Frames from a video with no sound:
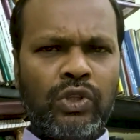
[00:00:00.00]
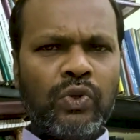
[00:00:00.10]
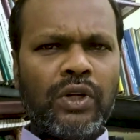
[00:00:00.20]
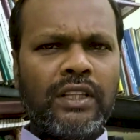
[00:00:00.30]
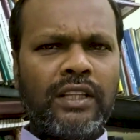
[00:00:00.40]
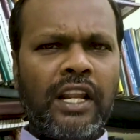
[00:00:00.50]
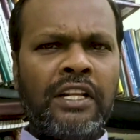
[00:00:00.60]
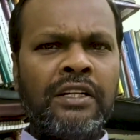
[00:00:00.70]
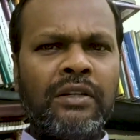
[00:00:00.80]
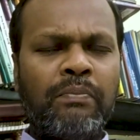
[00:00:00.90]
தூரத்தில்
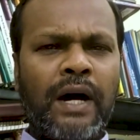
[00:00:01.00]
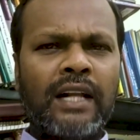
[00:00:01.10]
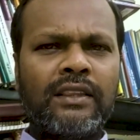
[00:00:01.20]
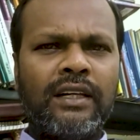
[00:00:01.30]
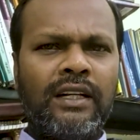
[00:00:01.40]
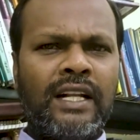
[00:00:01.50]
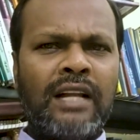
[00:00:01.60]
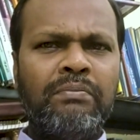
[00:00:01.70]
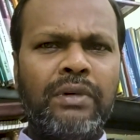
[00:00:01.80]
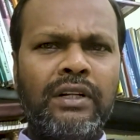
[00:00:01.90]
நின்று பார்த்த
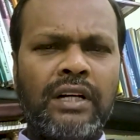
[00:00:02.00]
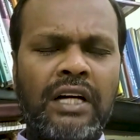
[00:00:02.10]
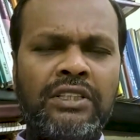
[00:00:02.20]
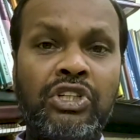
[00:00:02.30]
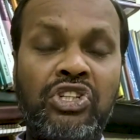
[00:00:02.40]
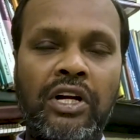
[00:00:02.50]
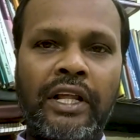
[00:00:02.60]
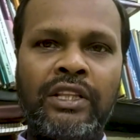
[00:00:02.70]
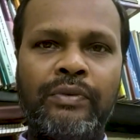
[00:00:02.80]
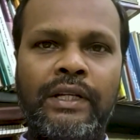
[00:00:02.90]
நண்பர் அதிர்ச்சி
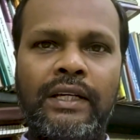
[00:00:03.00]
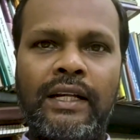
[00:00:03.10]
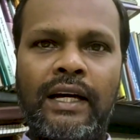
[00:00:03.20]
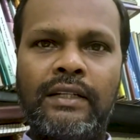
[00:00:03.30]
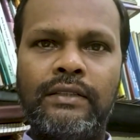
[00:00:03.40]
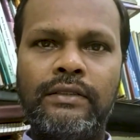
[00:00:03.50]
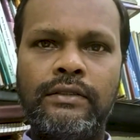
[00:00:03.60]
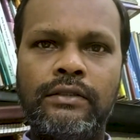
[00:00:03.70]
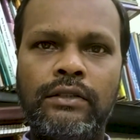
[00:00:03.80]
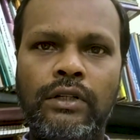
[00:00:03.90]
அடைந்து விடுகிறார்
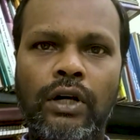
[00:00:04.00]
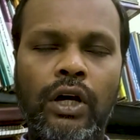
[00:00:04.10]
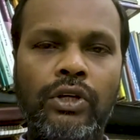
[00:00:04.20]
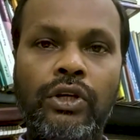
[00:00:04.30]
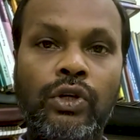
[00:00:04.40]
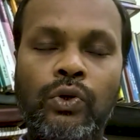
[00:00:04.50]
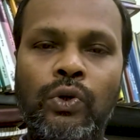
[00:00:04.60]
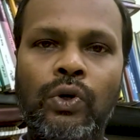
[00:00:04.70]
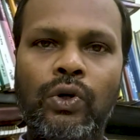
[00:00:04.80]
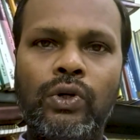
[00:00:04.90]

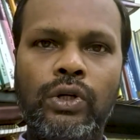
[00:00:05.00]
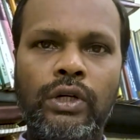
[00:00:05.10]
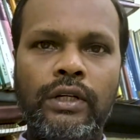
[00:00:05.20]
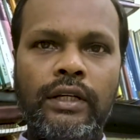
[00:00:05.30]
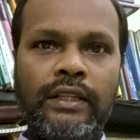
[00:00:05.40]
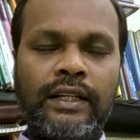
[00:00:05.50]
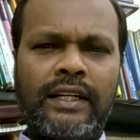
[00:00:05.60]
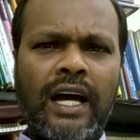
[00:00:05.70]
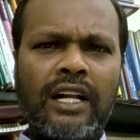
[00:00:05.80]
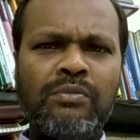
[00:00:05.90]
ஐயையோ இந்த
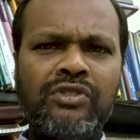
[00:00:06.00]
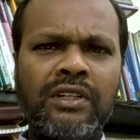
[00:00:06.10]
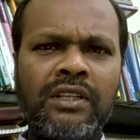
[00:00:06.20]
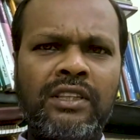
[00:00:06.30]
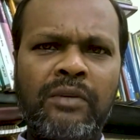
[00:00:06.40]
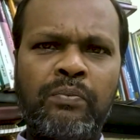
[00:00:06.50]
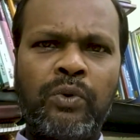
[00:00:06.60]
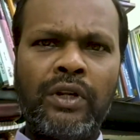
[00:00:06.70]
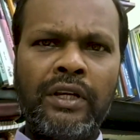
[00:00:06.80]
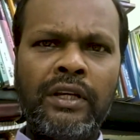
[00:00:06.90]
கரும் சிறுத்தை
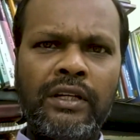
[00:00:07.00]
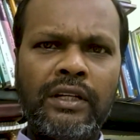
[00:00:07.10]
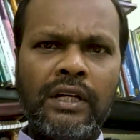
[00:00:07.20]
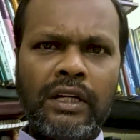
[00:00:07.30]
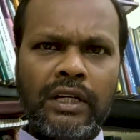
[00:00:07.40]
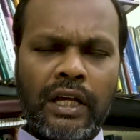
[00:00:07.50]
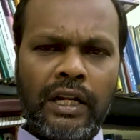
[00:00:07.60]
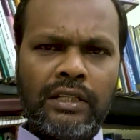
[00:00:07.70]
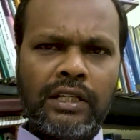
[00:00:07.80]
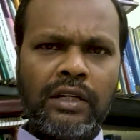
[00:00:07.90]
புலி என்ன
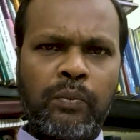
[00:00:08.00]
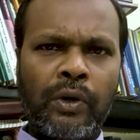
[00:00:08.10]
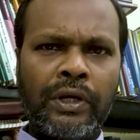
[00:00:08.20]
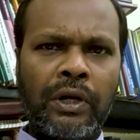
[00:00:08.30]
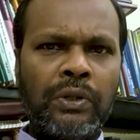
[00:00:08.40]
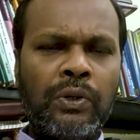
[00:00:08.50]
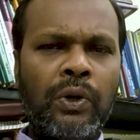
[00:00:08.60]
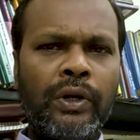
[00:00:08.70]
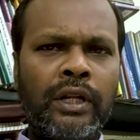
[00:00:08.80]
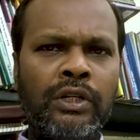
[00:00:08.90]
செய்ய போகிறதோ
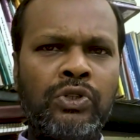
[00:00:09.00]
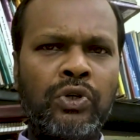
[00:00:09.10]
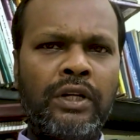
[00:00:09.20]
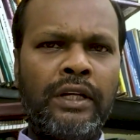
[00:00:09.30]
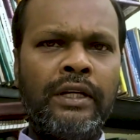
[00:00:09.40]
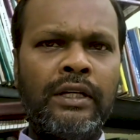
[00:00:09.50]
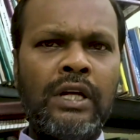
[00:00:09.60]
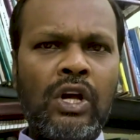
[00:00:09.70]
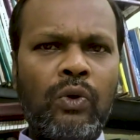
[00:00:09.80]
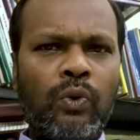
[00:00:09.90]
என்று சொல்லி
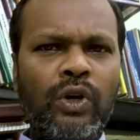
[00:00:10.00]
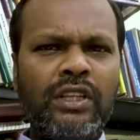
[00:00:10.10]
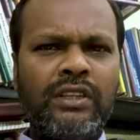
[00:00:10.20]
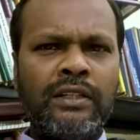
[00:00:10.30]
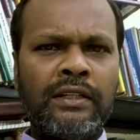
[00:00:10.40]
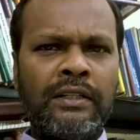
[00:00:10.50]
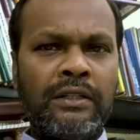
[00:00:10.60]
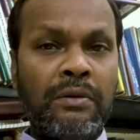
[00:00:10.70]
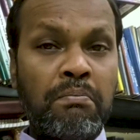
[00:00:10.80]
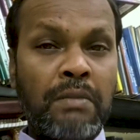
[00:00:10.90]

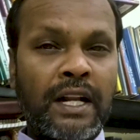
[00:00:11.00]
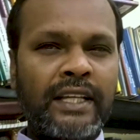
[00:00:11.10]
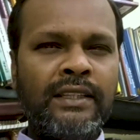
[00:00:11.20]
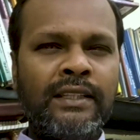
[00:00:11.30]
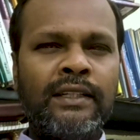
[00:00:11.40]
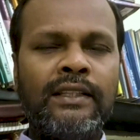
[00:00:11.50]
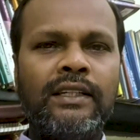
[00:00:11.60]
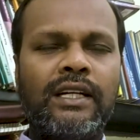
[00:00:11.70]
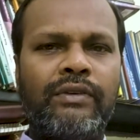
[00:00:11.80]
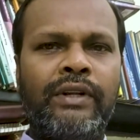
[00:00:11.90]
ஒளித்திருந்து மறைந்திருந்து
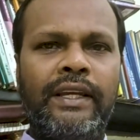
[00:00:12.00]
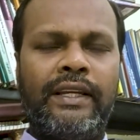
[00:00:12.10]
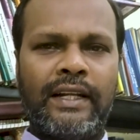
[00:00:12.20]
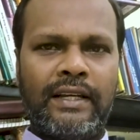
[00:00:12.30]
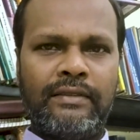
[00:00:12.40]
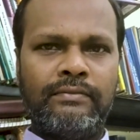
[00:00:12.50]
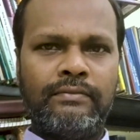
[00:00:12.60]
கவனிக்கிறார்